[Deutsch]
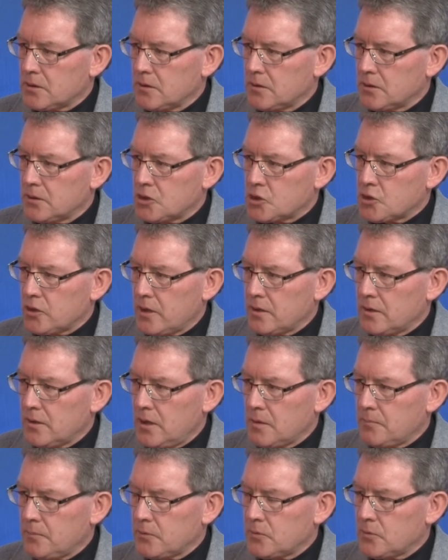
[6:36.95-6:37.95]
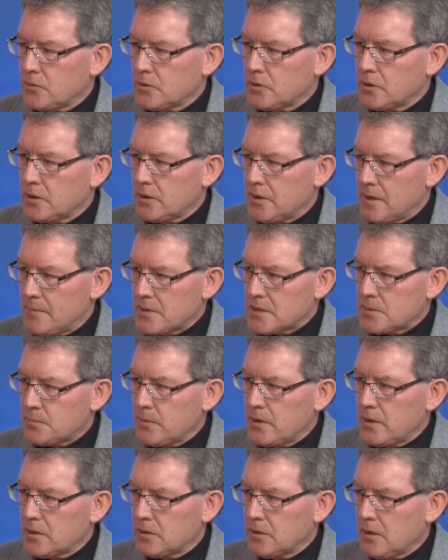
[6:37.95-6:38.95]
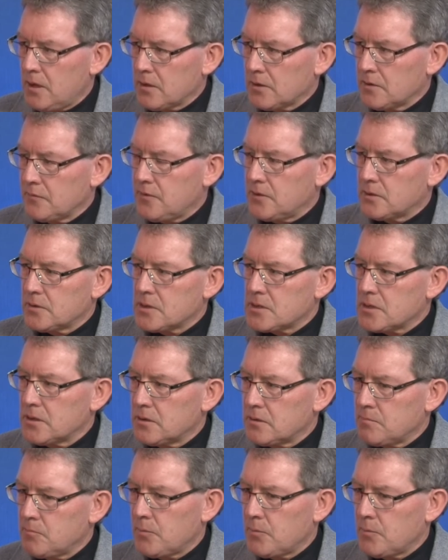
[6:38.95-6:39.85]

äh, Steinalp und Hammersberg ja angefangen sind,